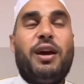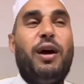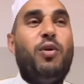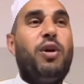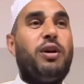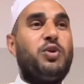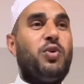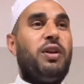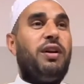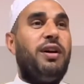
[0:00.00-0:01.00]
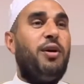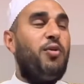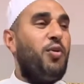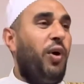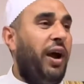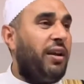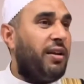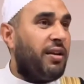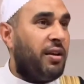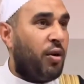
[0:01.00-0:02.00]
قالوا يا رسول الله نكون عن
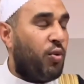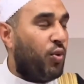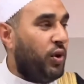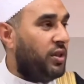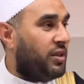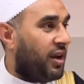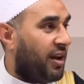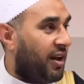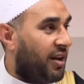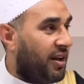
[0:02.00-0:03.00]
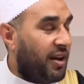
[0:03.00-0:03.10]
نكون عندك